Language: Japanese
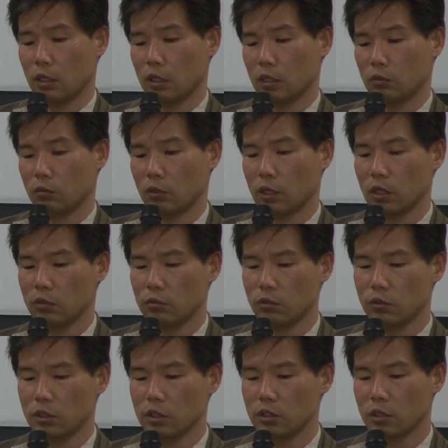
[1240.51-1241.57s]
外
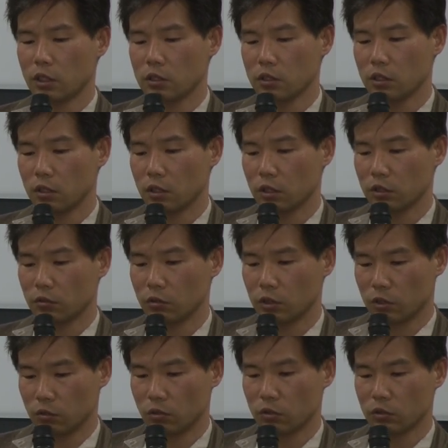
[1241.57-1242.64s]
国人参政権1
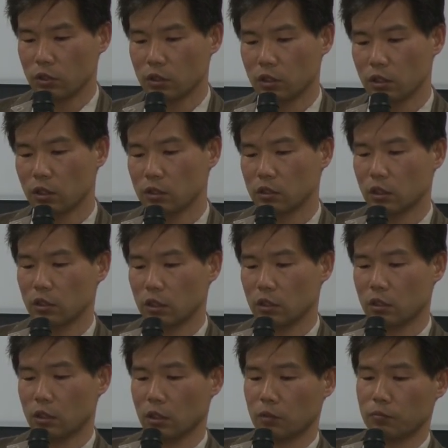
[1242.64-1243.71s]
人と、それからさっき言っ
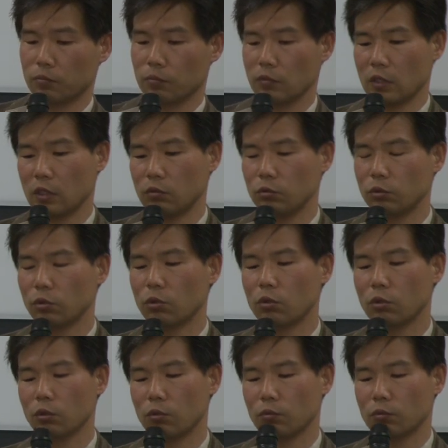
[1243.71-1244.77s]
たウトロ
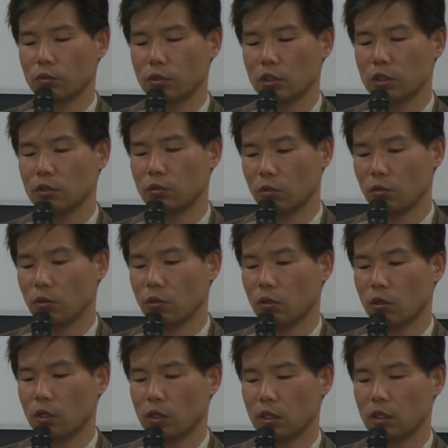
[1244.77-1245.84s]
の人
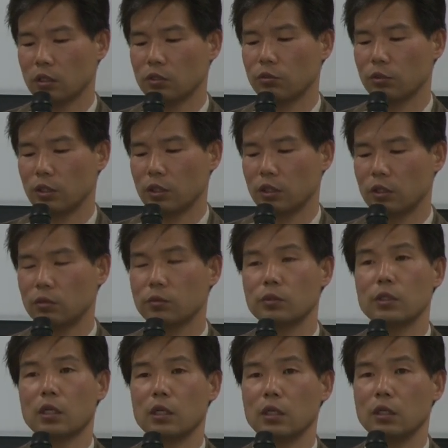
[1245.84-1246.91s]
が1人いる
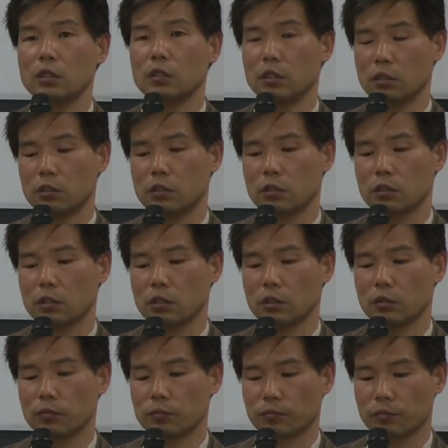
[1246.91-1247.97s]
ぐらいです。
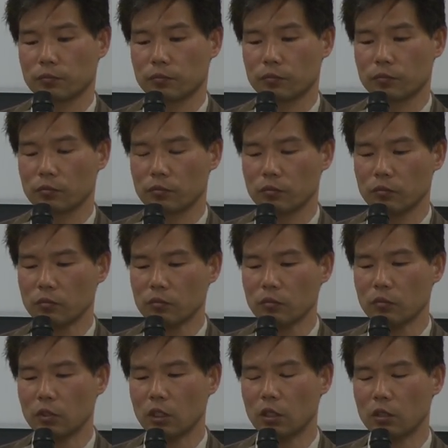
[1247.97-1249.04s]

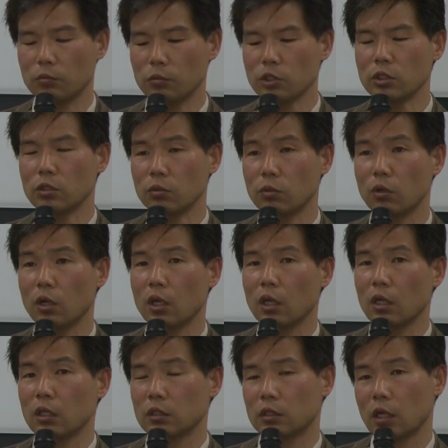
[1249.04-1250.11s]
だからむしろ
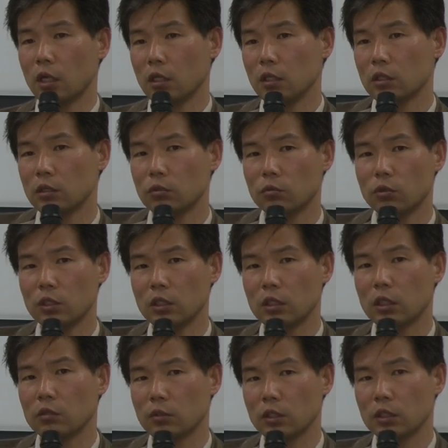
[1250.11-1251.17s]
在日
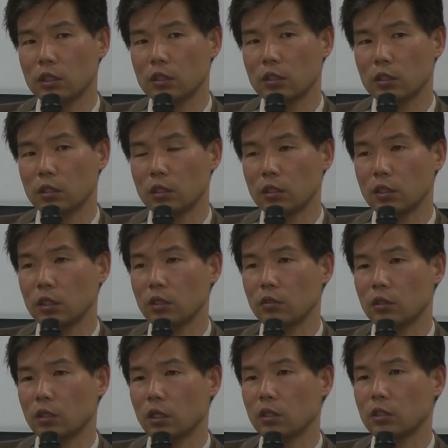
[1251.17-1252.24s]
コリアンはきっかけで
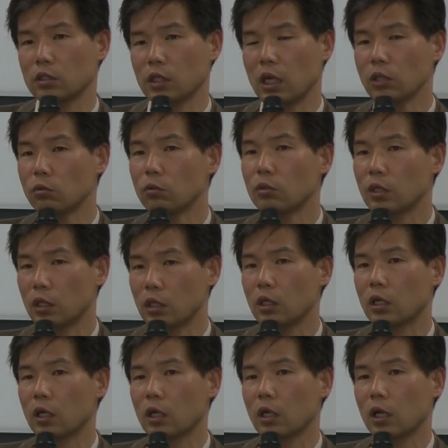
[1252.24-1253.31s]
はないんです。後か
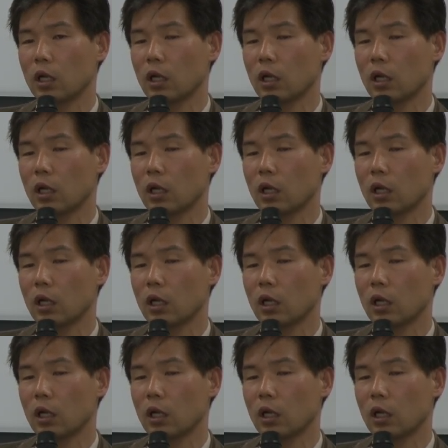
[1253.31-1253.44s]
ら